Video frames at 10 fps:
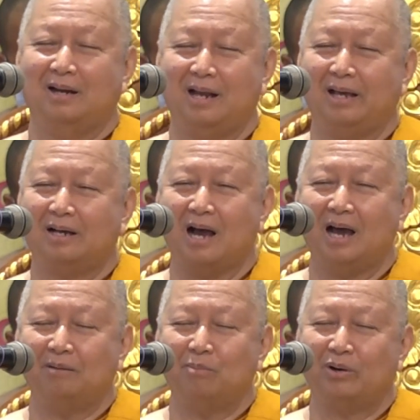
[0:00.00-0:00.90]
ใน
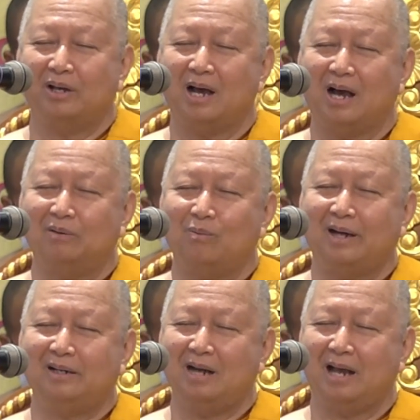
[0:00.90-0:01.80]
การบริหาร
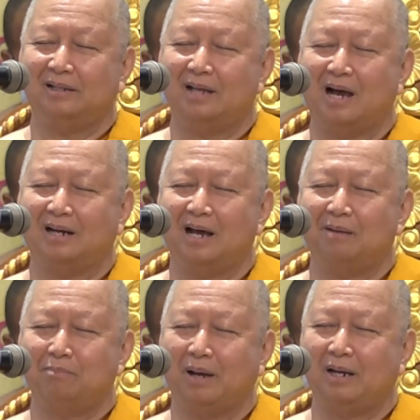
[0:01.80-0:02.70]
วัดในฐานะ
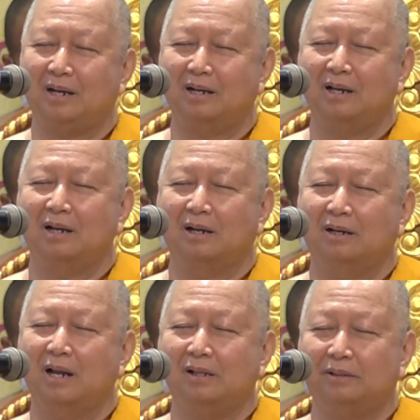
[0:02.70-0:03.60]
เป็น
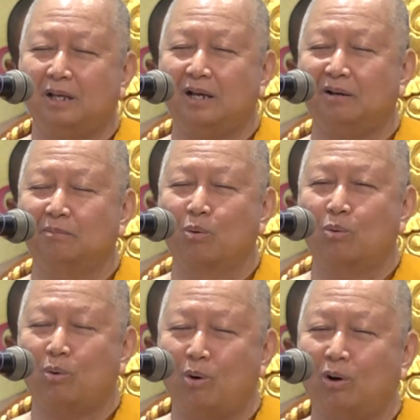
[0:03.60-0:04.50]
นิติบุ
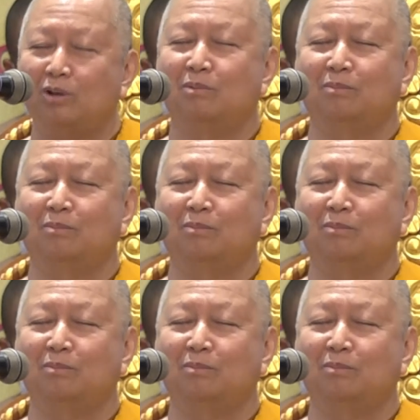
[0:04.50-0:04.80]
คคล